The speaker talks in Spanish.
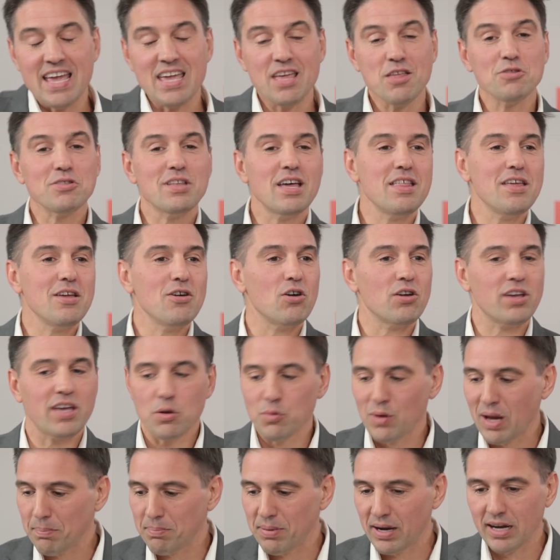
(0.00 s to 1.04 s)
ahí es donde digo que
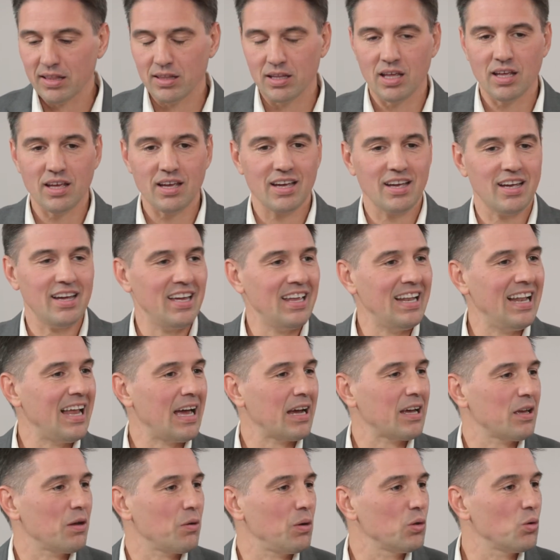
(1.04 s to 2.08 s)
una parte es
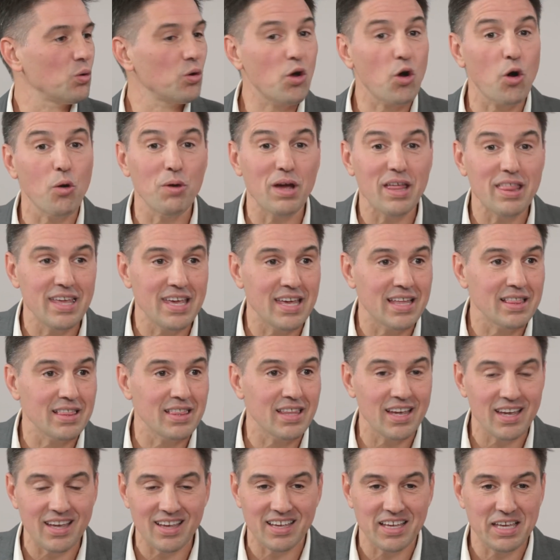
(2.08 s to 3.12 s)
la, cuando uno es
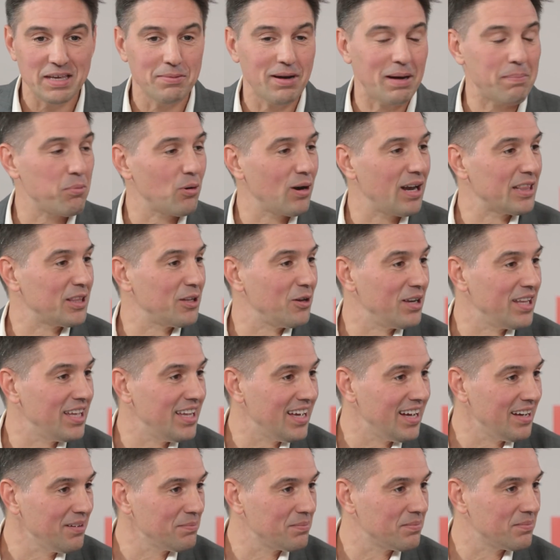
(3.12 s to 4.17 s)
obediente y va por la
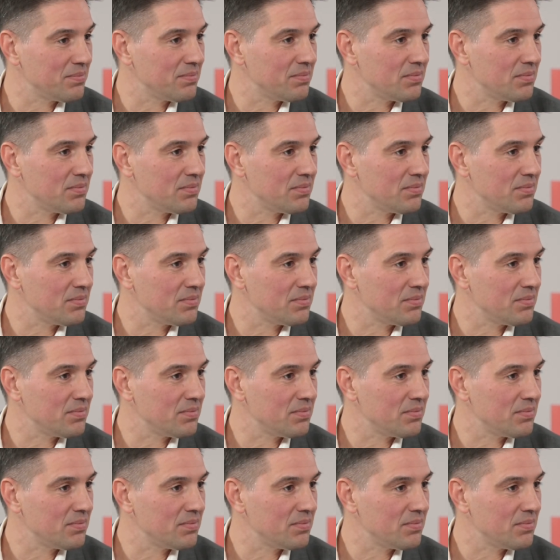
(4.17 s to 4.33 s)
teoría,